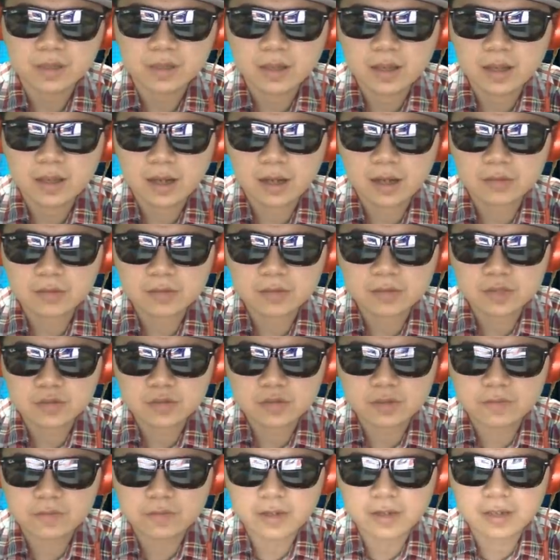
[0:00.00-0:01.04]
好，那
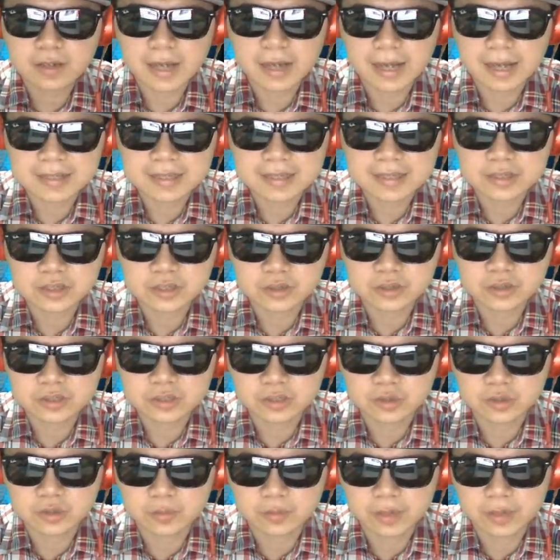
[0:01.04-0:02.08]
双方呢还在休息，
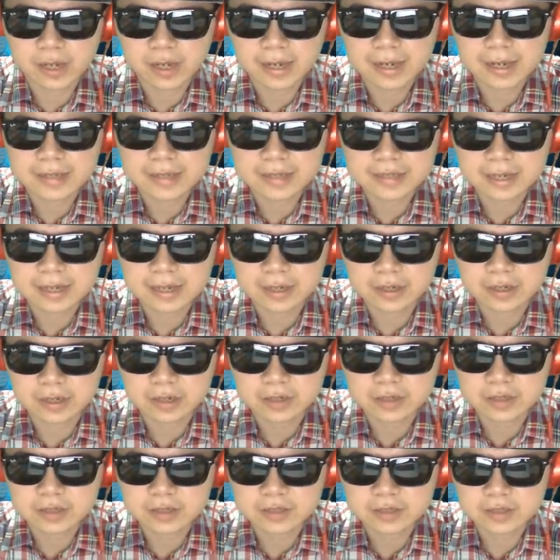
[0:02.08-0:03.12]
我们来看一下聊
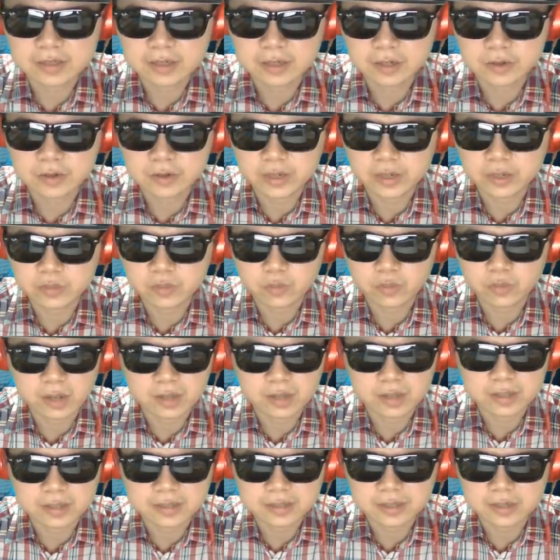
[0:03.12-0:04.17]
天室的留言。哇，
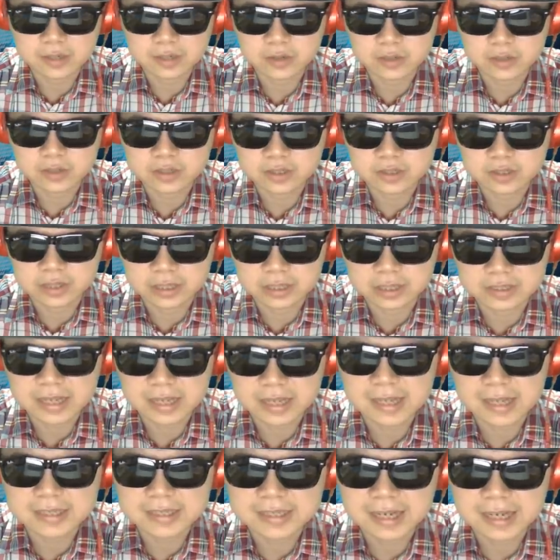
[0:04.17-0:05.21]
大家都一直写
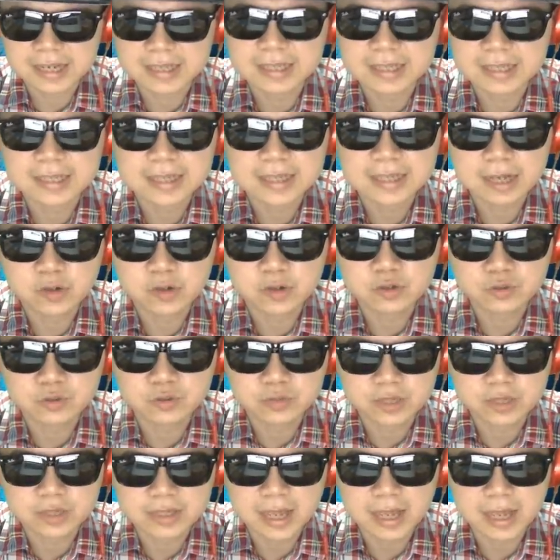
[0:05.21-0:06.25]
加一加一，应该会出
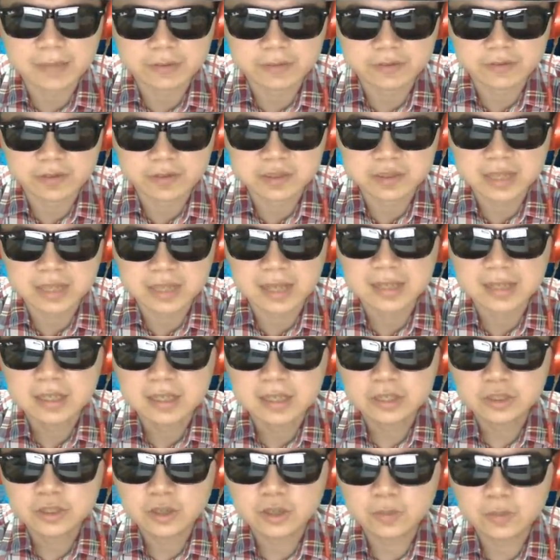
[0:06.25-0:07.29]
现大比分差。
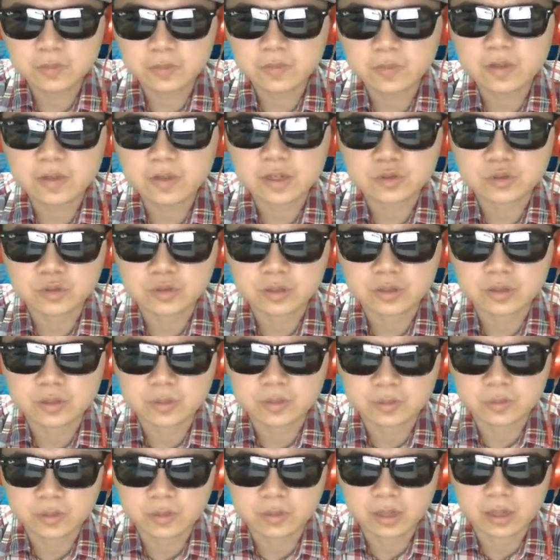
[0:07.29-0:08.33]
也有部分的觉得，
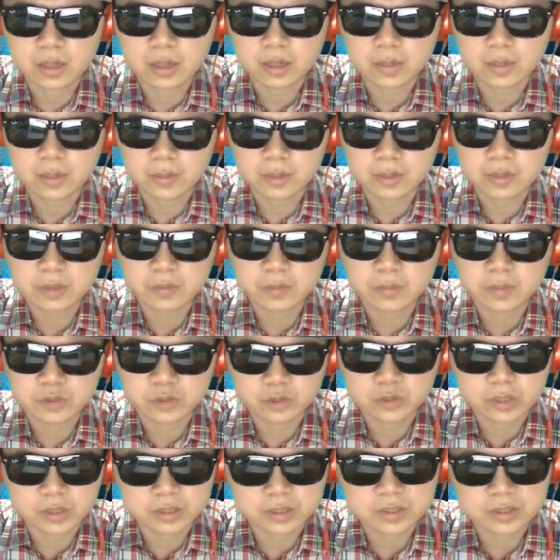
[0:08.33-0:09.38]
呃，朋友们
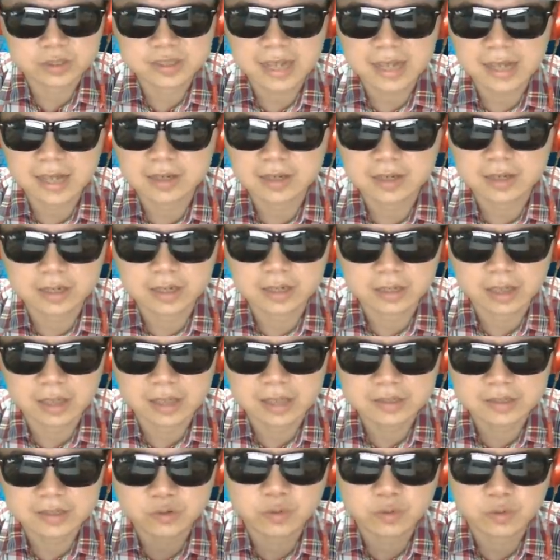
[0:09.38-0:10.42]
觉得是加二，可能
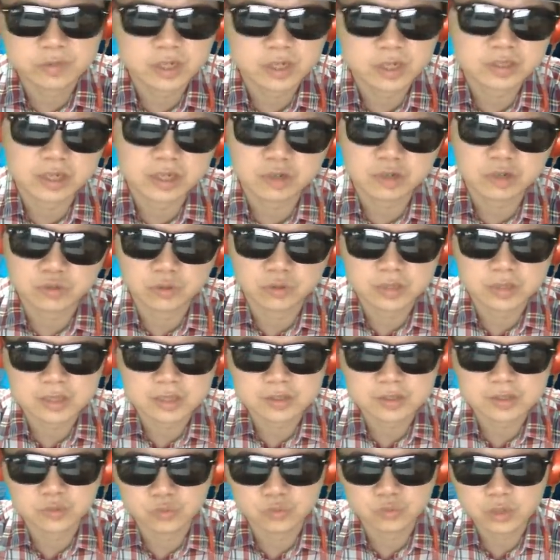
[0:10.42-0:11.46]
还是会比较焦灼。但
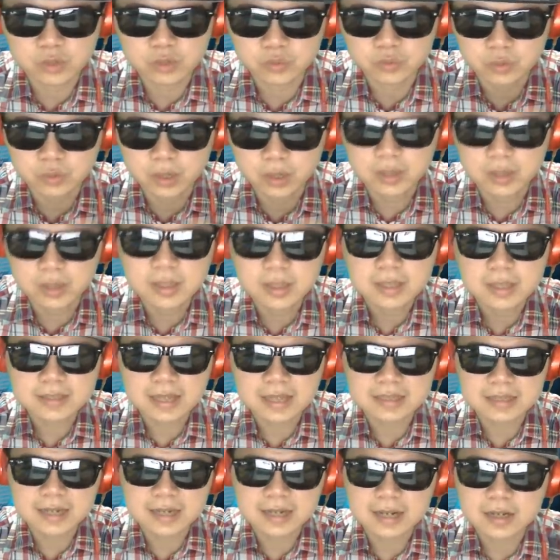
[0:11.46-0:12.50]
是无论如何，
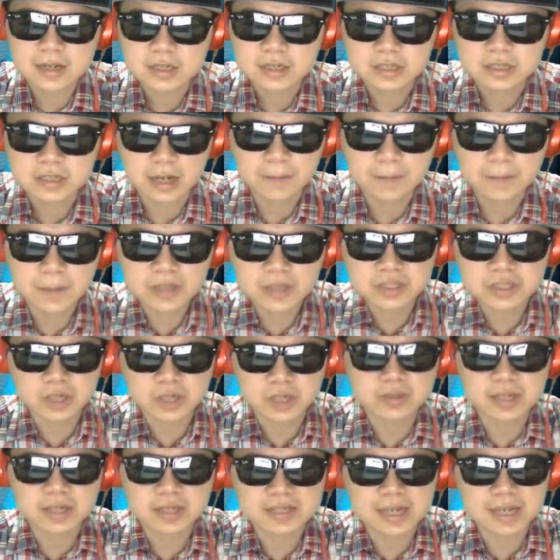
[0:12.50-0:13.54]
大家想要帮小
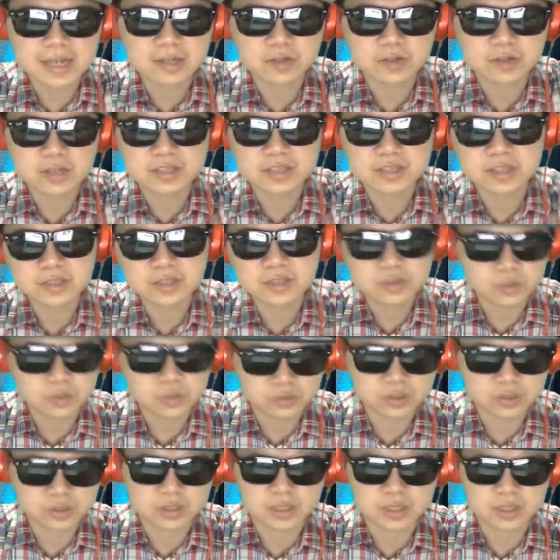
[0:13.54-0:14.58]
戴加油的心都
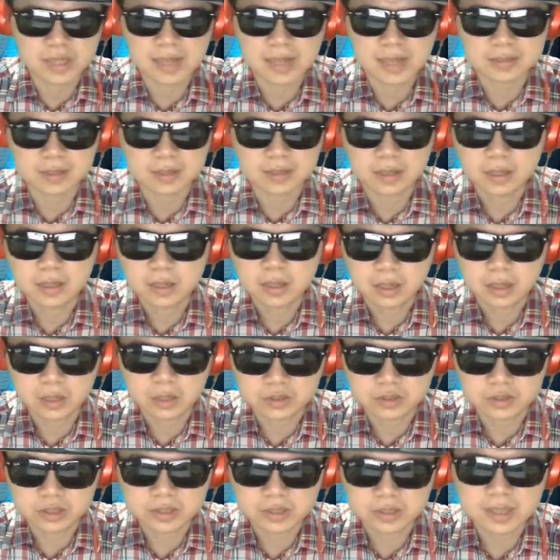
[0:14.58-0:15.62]
是一样的。好，
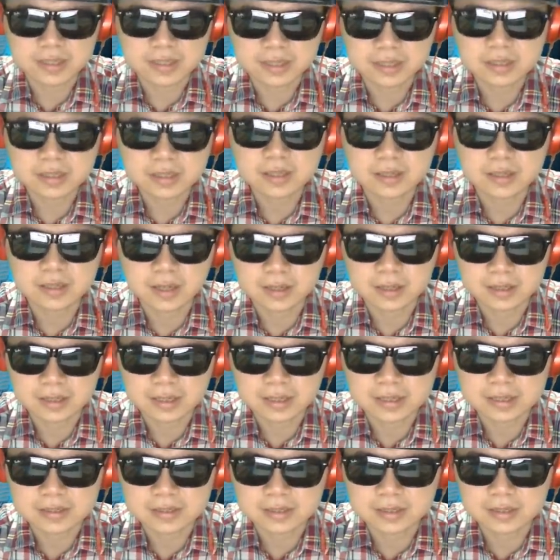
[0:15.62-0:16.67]
小戴赢定了，应
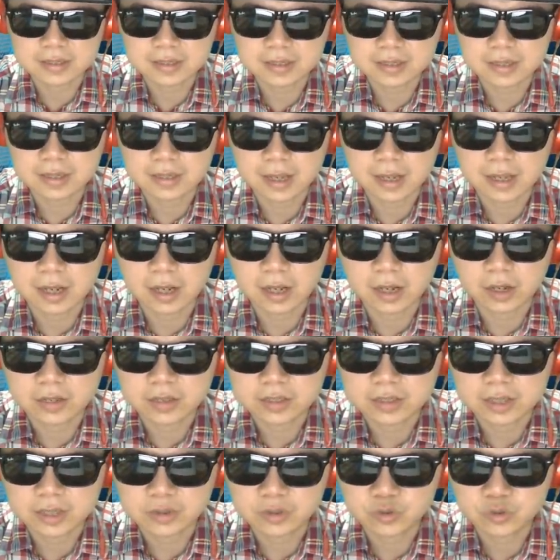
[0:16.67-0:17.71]
该是赢定了。哈，
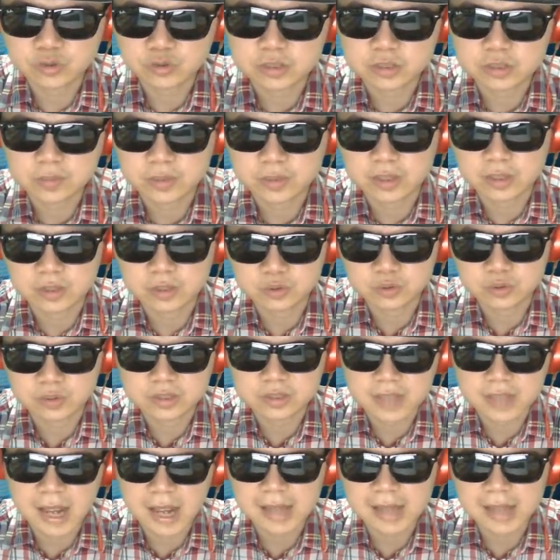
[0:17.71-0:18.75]
像杜志斌也说
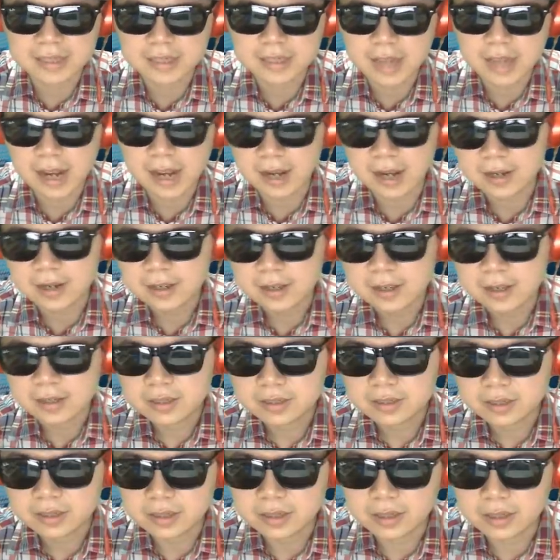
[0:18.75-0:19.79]
加一啊，
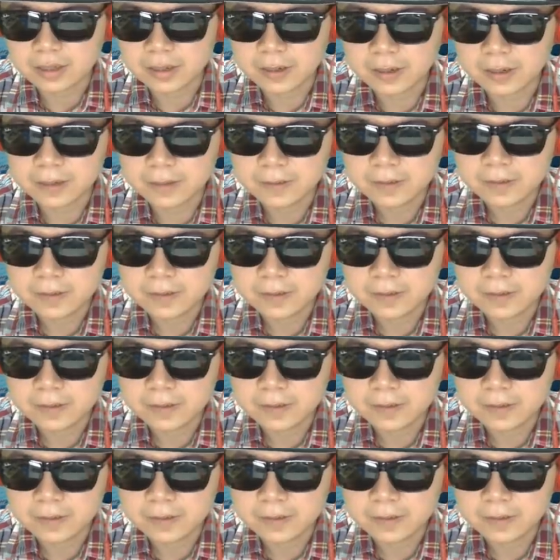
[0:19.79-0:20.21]
这个